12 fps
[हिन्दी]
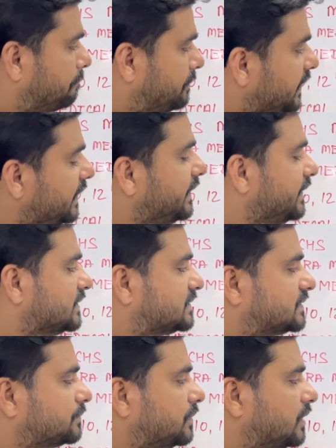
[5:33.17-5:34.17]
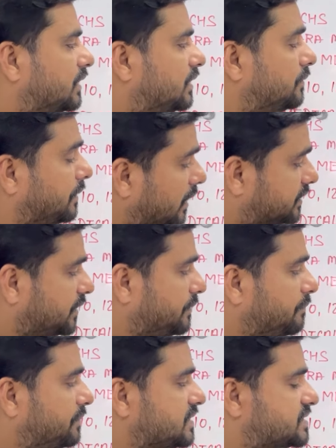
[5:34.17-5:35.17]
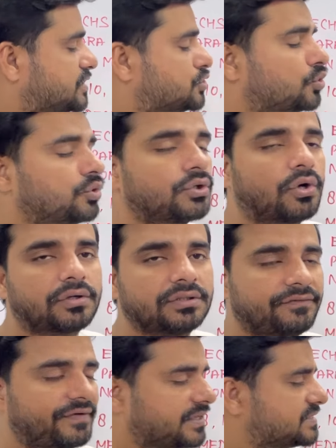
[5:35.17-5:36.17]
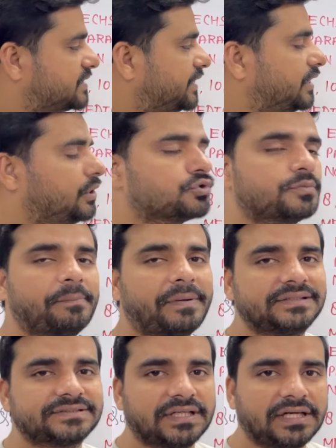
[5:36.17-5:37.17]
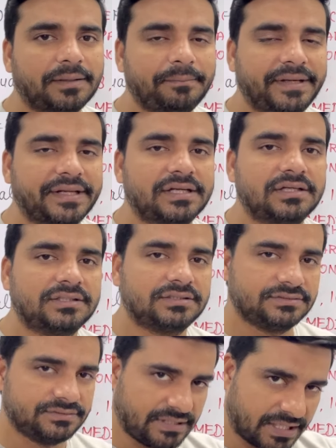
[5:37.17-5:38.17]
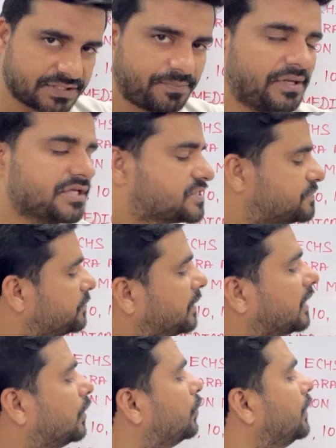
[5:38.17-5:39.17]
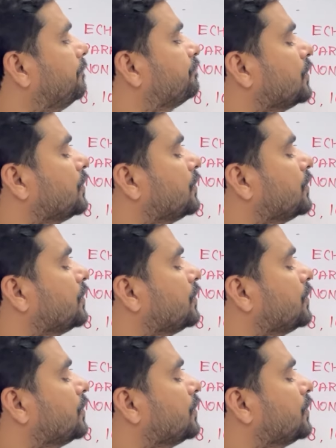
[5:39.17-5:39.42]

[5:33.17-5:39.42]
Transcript: बीडीएस अच्छा एमबीएस की जो वैकेंसी निकली है उसमें पांच साल का मेडिकल एक्सपीरियंस भी मांगा हुआ है